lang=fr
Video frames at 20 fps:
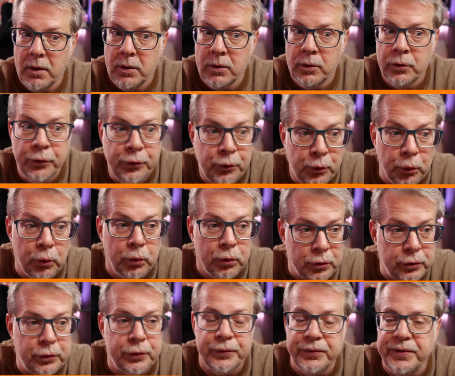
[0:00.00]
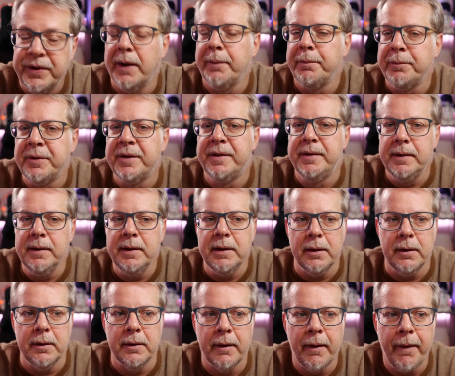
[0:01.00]
D'où tu viens me
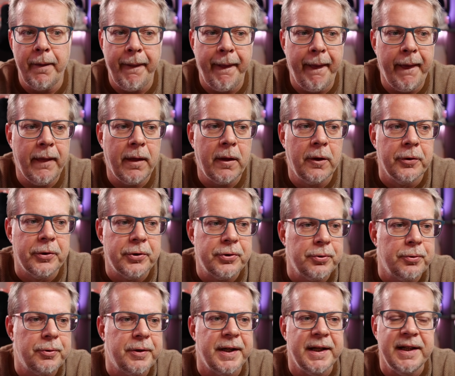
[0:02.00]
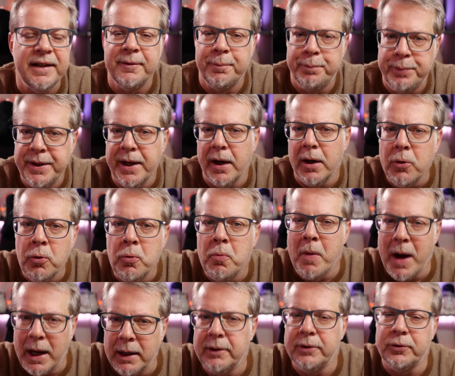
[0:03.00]
dire que j'utilise bien ou
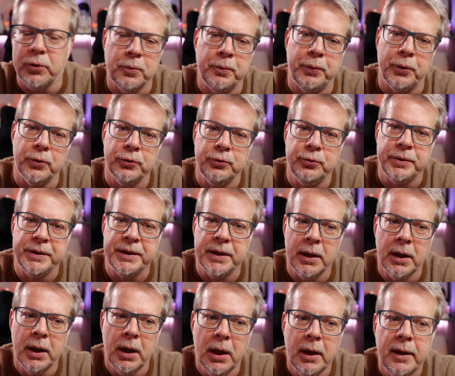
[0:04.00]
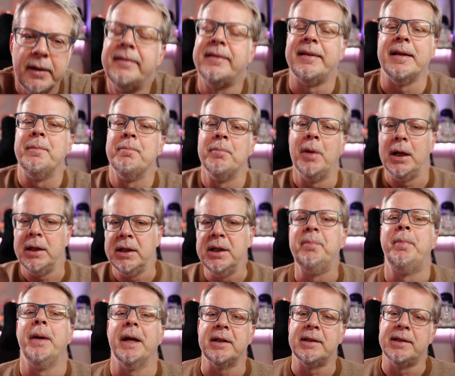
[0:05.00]
mal ton produit. C'est ma
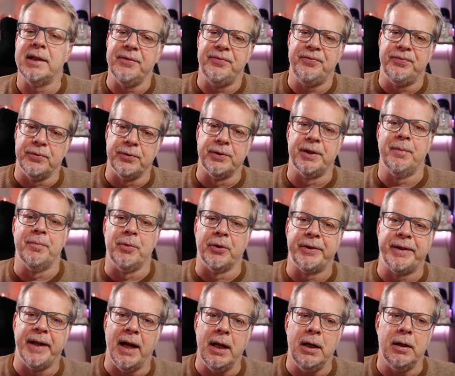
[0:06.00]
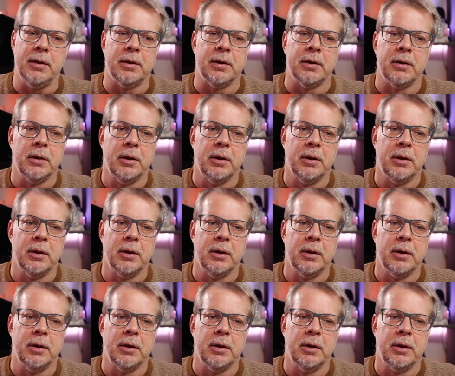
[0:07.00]
liberté fondamentale